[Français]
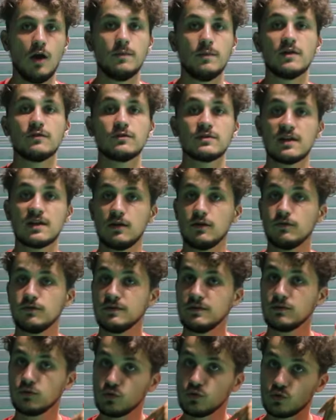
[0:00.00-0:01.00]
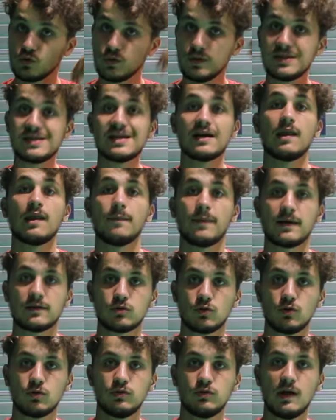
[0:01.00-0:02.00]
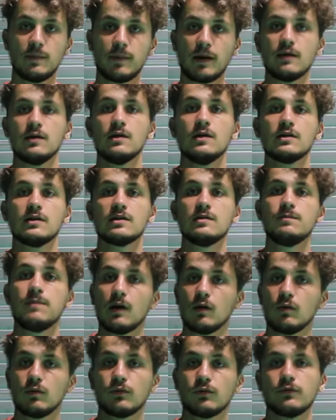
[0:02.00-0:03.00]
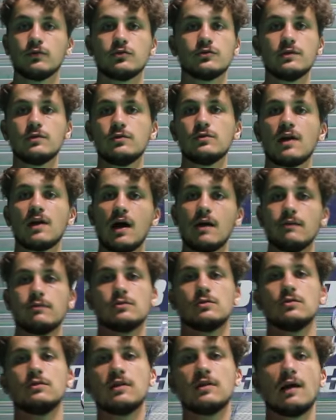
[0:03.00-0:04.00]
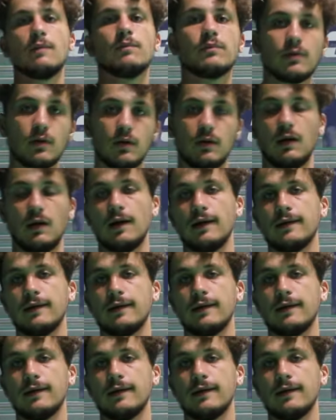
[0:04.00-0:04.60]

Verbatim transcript: Eh bien, vous avez vu, tout de suite, il y a un impact sur le coup d'après. Si par contre, je fais du drive, je tape, la